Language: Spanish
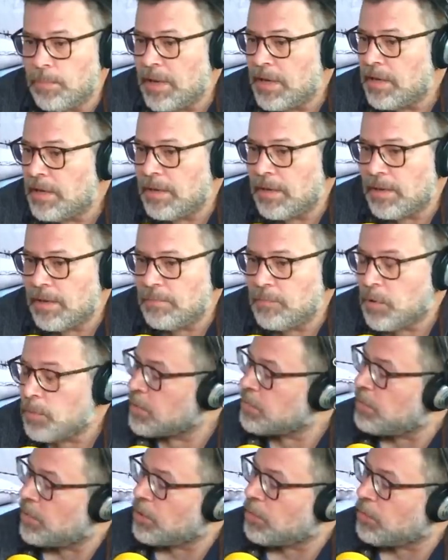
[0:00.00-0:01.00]
me, no
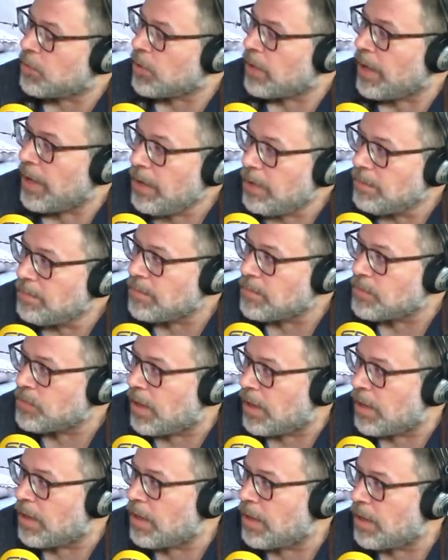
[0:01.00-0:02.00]
me explico por qué. O
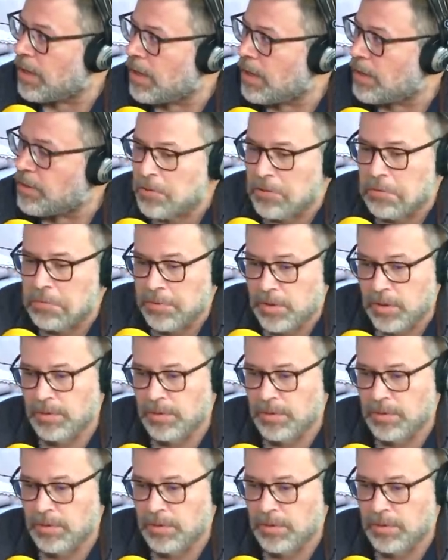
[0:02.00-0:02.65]
sea, no, tú